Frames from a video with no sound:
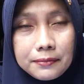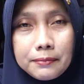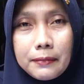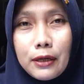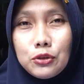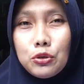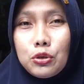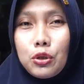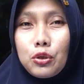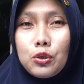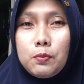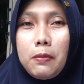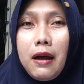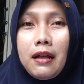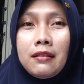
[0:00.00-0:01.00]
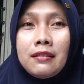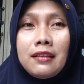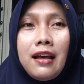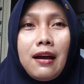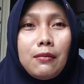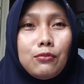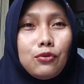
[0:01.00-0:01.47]
maju terus
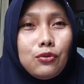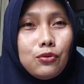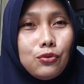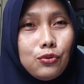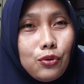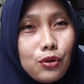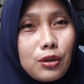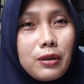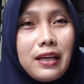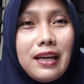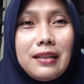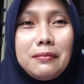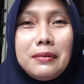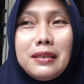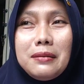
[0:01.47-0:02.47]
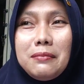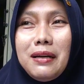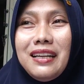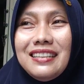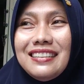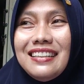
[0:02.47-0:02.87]
pantang mundur ya teman-teman.